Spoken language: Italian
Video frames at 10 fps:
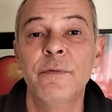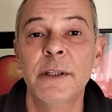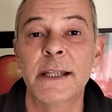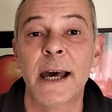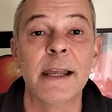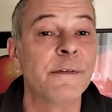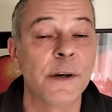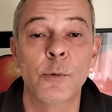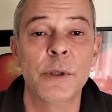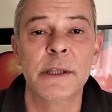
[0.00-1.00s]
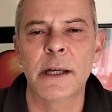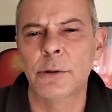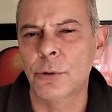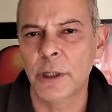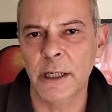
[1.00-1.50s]
vitale e
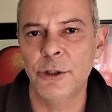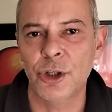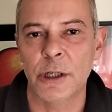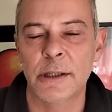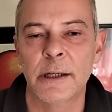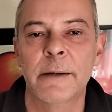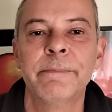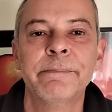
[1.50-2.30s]
frequentato, eccetera.